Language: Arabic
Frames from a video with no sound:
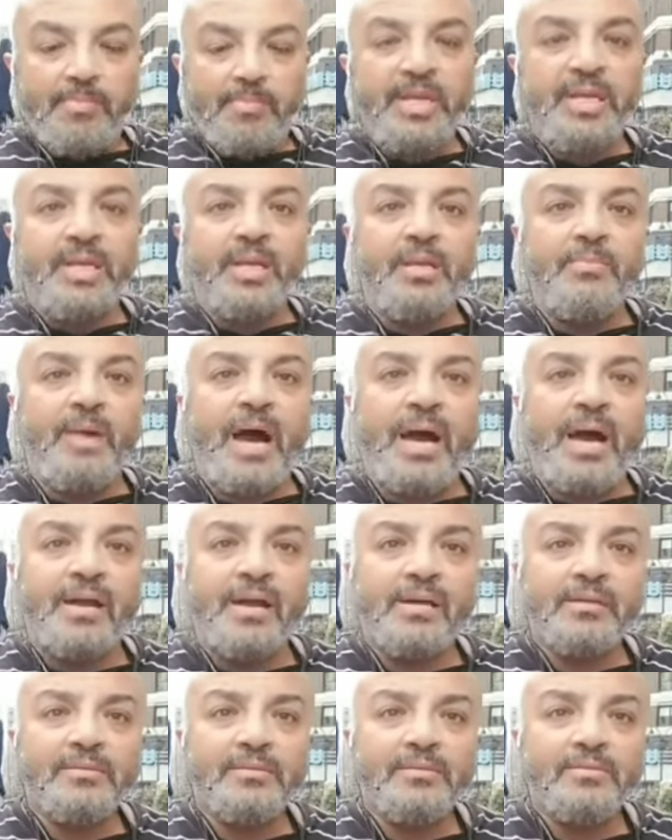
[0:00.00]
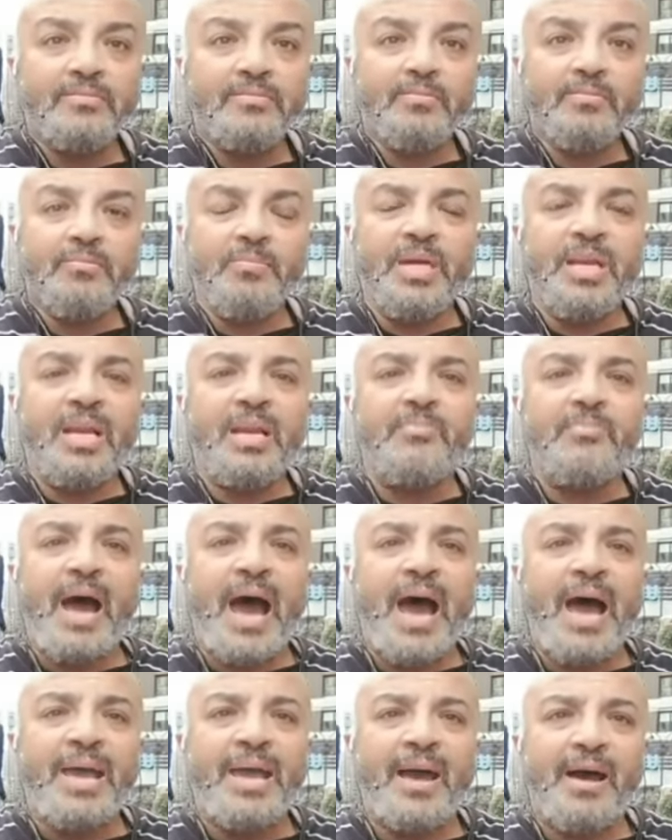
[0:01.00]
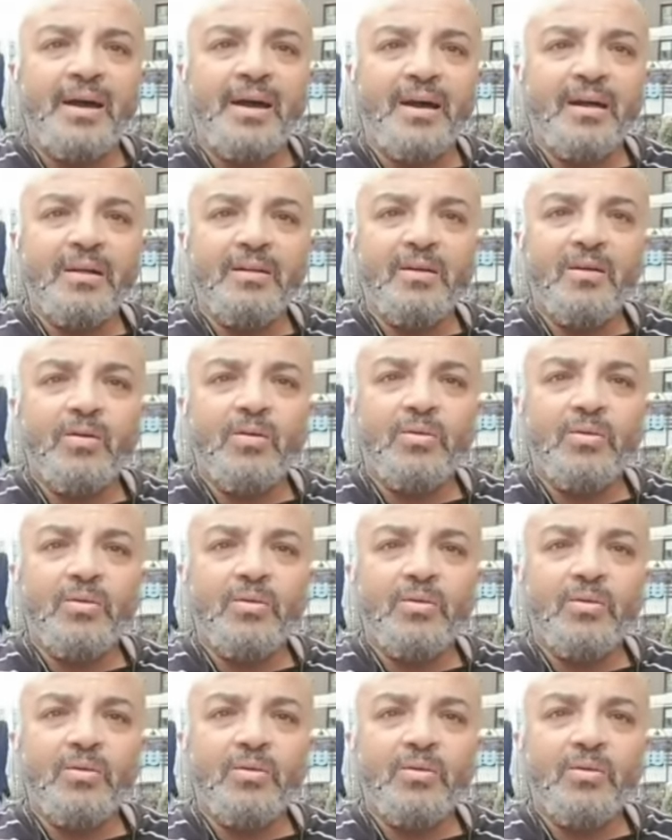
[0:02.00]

مين اللي معايا ممكن نتكلم مين اللي معايا